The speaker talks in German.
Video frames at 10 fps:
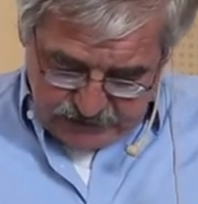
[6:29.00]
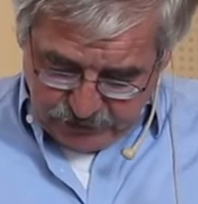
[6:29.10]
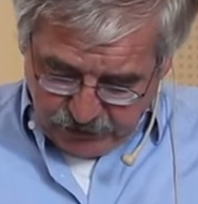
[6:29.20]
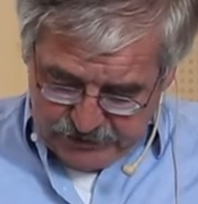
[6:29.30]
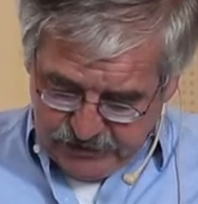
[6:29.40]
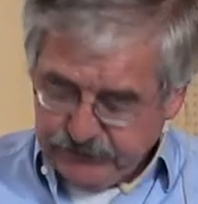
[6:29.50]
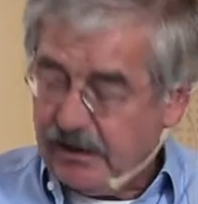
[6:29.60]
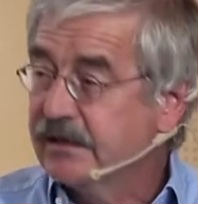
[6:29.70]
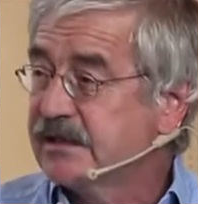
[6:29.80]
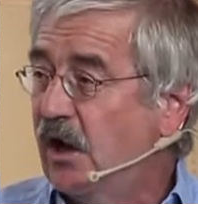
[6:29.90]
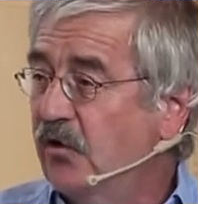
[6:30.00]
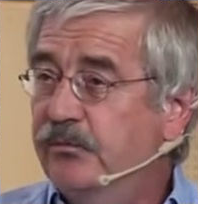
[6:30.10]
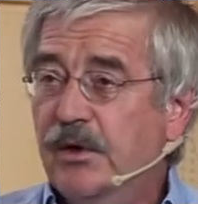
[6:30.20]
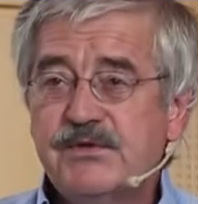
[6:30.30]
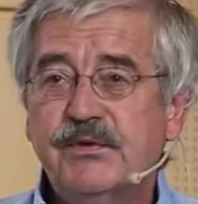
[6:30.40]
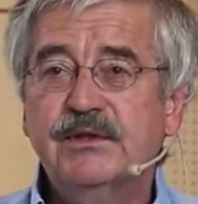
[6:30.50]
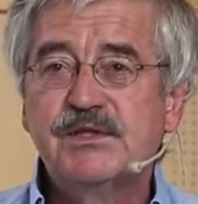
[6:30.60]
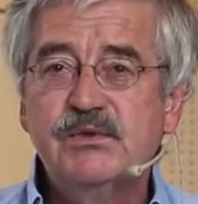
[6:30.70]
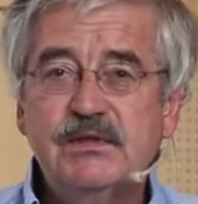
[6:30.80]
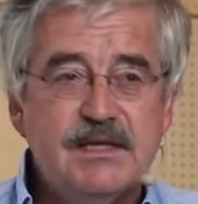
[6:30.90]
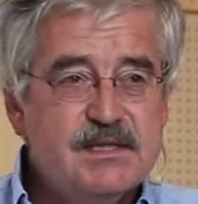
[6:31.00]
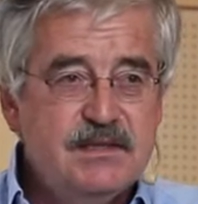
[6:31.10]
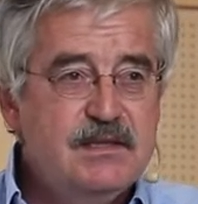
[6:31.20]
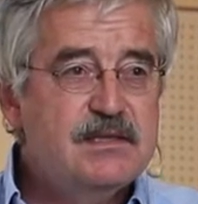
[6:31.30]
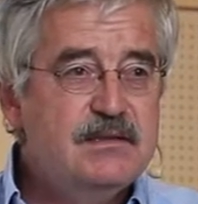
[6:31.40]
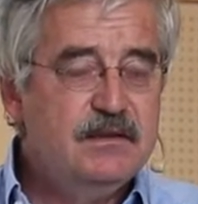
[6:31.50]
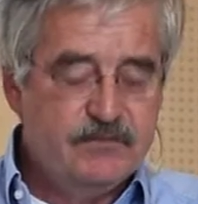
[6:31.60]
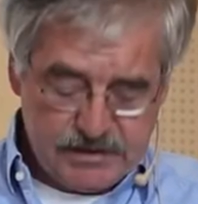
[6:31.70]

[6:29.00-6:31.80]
aber auch in der Frage des Aufbaus von Gesundheitsdiensten in